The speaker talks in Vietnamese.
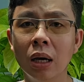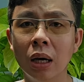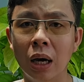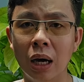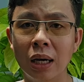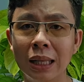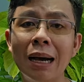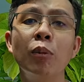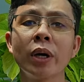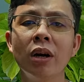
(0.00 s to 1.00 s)
à,
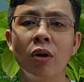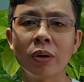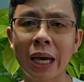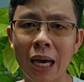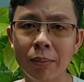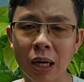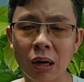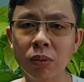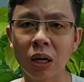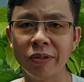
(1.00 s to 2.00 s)
làm một cái hột cá mà
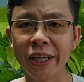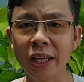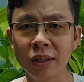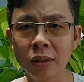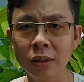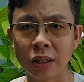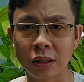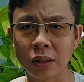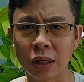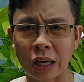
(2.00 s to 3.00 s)
không cần phải thay nước thì
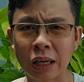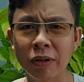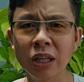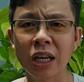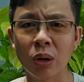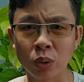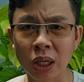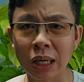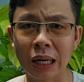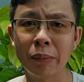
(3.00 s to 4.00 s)
thì cái vấn đề đầu
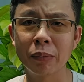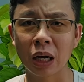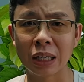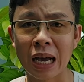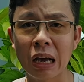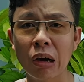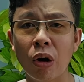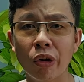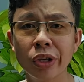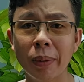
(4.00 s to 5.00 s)
tiên anh em cần đặt cái câu
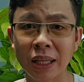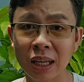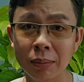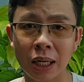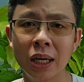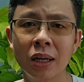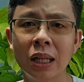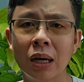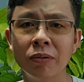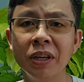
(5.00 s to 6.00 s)
hỏi cho bản thân mình đó, đó
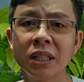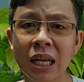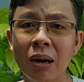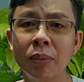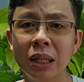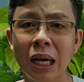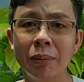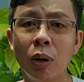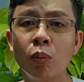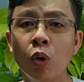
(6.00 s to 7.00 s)
là vì sao mình
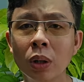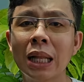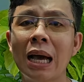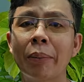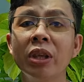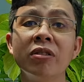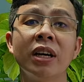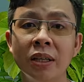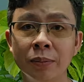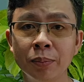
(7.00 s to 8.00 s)
lại mong muốn làm như
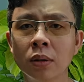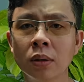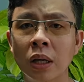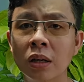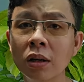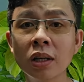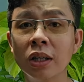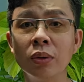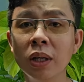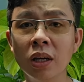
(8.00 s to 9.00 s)
vậy thì có rất là
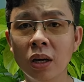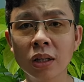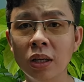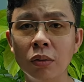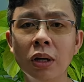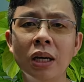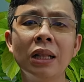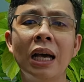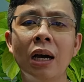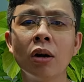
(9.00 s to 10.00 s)
nhiều lý do thí dụ ờ,
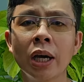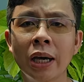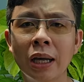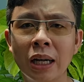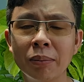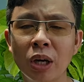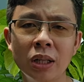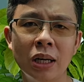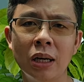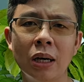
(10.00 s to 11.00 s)
là ok anh em nói
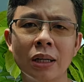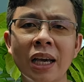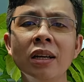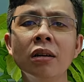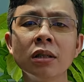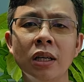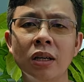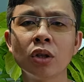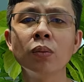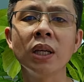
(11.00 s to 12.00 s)
là thay nước thì
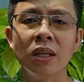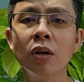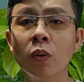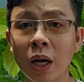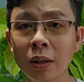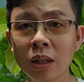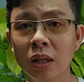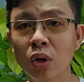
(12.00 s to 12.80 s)
nó tốn tiền nước quá nên